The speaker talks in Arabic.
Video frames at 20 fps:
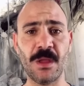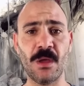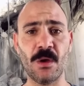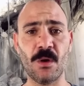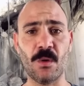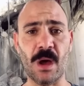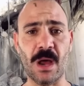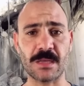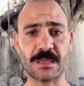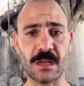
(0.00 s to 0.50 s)

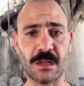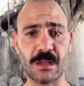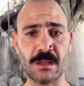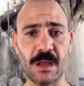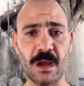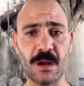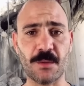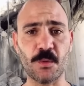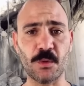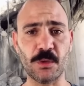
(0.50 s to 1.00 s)
وحصلت
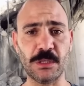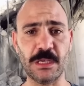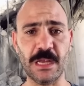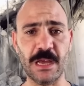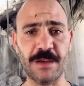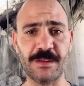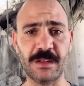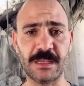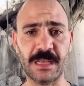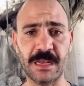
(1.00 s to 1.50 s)
الحرب والدنيا
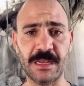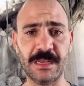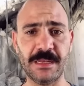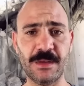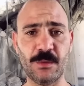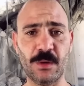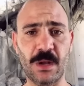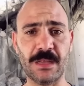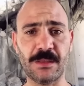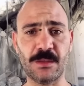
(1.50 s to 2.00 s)
قفلت علينا
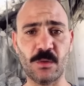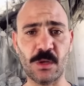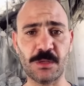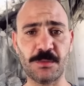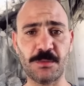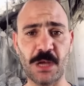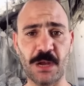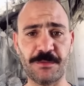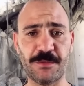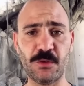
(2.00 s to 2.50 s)
ولحد دلوقتي مش
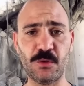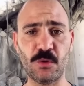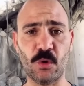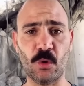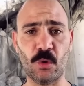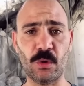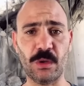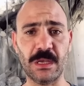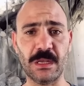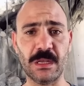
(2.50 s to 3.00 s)
عارفين نخرج
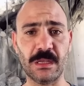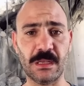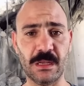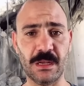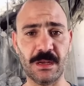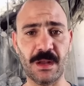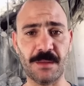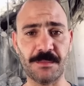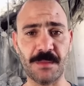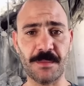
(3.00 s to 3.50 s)
جينا طلعنا
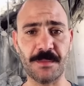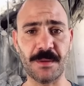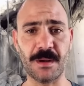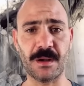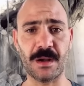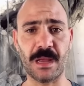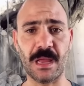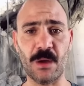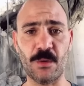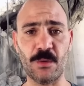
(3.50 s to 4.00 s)
على المعبر
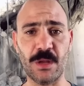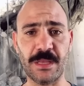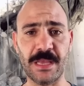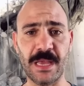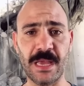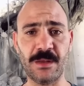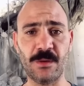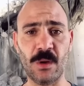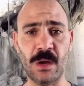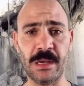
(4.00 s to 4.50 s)
رجعونا
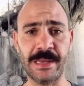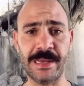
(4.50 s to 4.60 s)
تاني وقال لك